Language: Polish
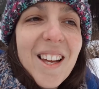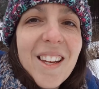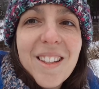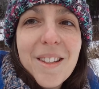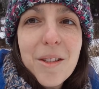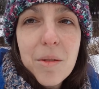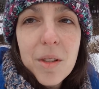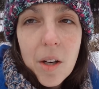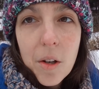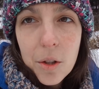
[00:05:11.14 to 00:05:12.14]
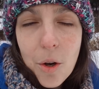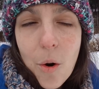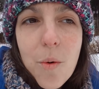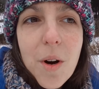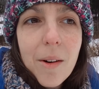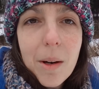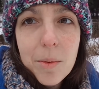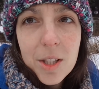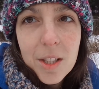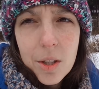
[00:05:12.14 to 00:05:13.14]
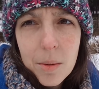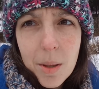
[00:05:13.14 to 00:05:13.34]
Y, jąkałam się znacznie